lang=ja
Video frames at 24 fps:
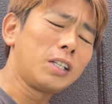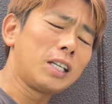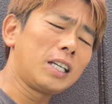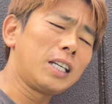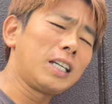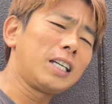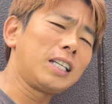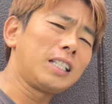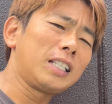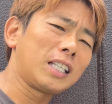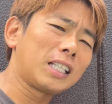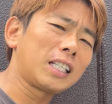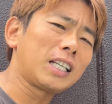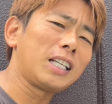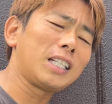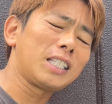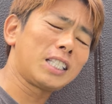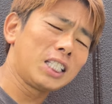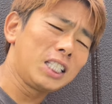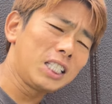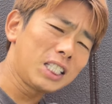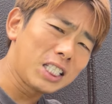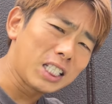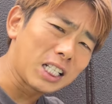えー、出たい
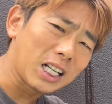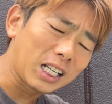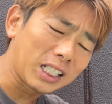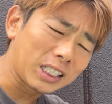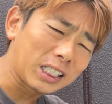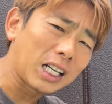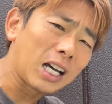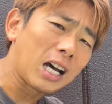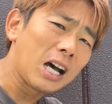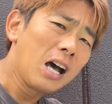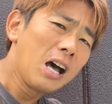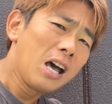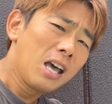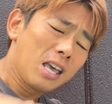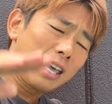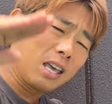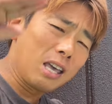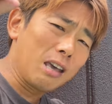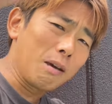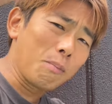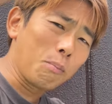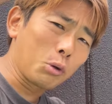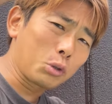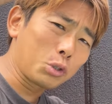真摯な方、
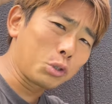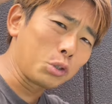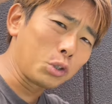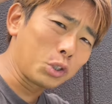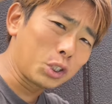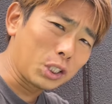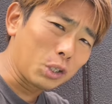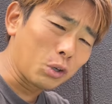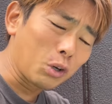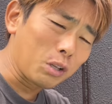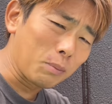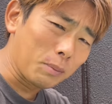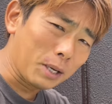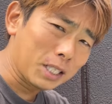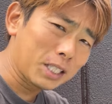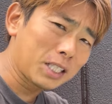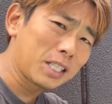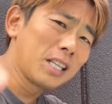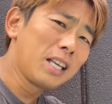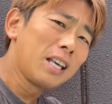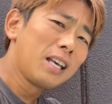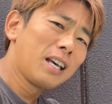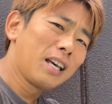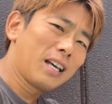えー、募集しております。